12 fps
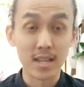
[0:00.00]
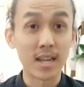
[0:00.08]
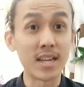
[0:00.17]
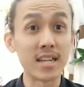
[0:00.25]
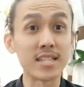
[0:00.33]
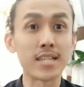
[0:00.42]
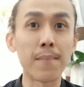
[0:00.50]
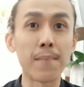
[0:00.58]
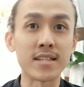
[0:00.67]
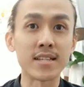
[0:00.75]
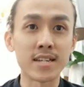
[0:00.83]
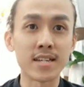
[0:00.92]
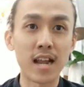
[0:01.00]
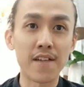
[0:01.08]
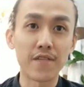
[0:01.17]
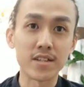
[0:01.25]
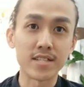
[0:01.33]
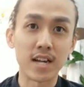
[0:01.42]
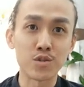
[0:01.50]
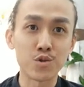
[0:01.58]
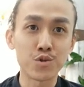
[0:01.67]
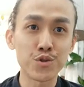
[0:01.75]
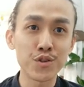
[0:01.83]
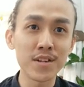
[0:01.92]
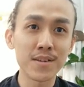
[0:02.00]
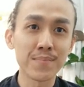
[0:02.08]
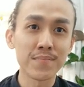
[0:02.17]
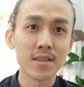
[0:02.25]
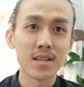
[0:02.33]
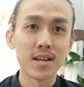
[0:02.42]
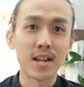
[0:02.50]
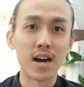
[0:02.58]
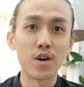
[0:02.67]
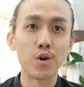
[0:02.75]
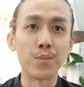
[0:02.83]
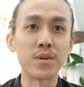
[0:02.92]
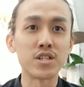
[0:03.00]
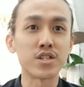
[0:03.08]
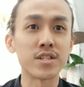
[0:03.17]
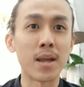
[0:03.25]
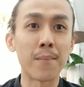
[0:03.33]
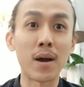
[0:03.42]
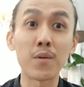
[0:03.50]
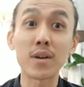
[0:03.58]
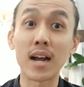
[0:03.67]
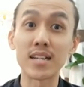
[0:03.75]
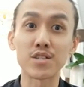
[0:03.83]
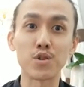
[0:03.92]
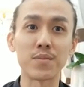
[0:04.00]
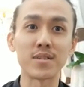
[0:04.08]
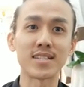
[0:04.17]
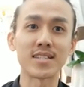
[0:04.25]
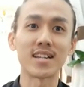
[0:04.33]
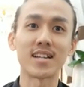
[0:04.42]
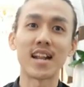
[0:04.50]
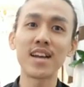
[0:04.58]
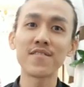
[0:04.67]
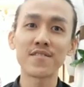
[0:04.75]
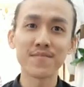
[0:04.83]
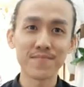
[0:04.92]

可以先把这个 live 分享出去，然后我们十点半会开始我们今天的 live。